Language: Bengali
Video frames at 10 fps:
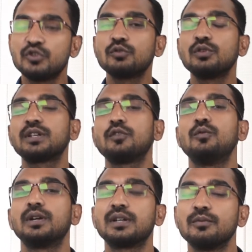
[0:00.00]
বিষয়গুলোকে
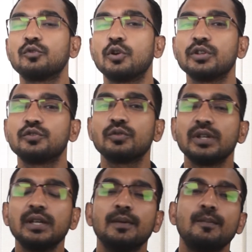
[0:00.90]
ওভারকাম করার জন্যে
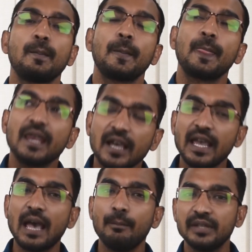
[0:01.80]

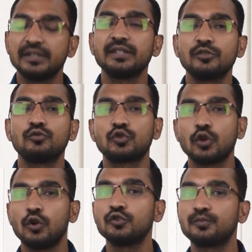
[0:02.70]
এমবেসি কিছু
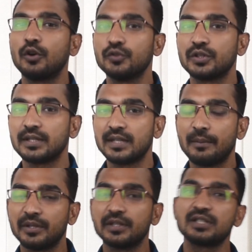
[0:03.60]
সহজ পন্থা
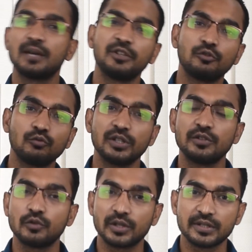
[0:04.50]
আমাদের সামনে তুলে
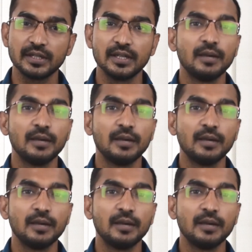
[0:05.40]
ধরেছে